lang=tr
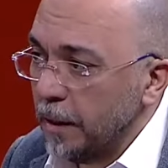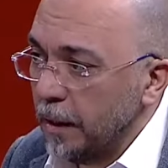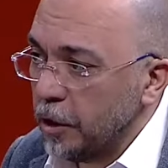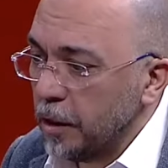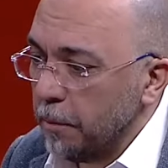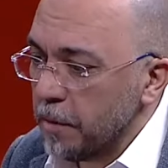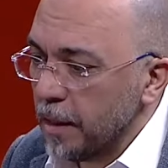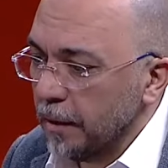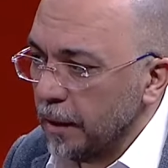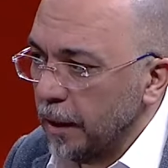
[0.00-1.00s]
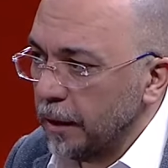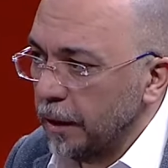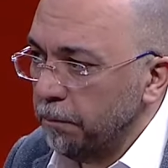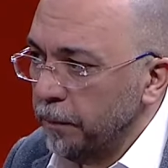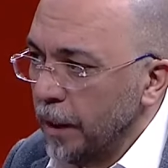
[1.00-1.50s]
ve dinleyicilerimize
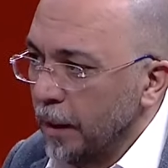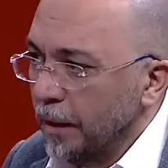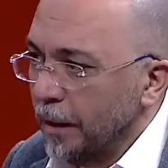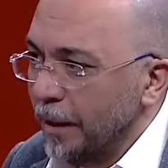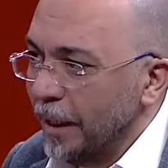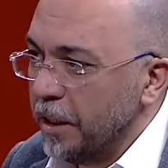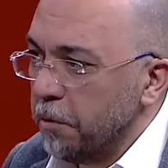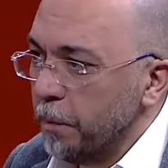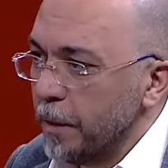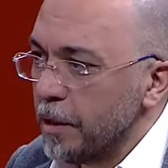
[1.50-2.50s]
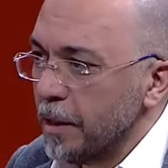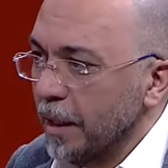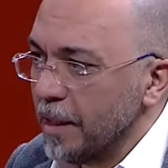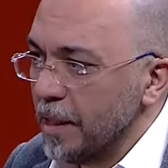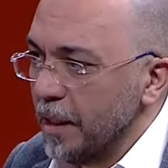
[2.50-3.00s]
hatırlatalım. Ee, ekibimiz
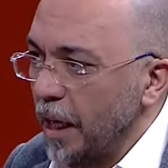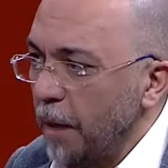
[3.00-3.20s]
hazır.